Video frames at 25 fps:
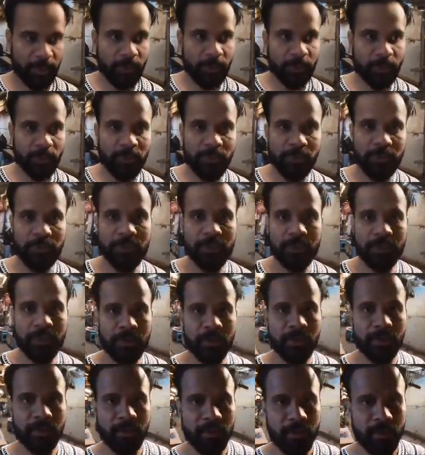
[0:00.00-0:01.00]
में हूँ
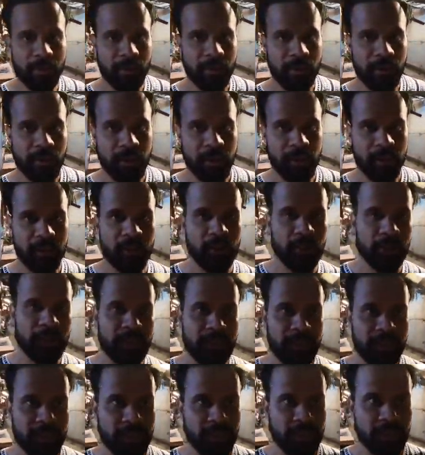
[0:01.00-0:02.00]

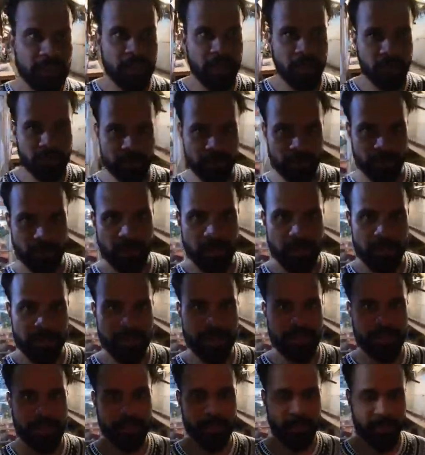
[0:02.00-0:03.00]
इंडोनेशिया के गांव के
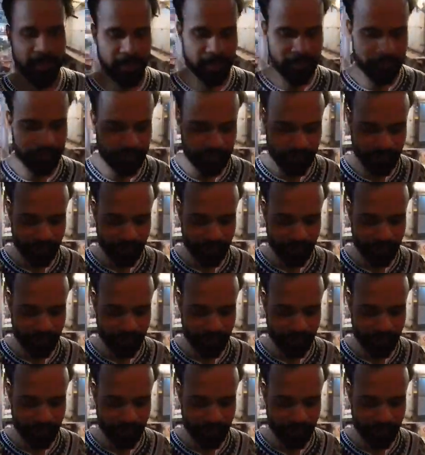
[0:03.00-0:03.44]
मार्केट में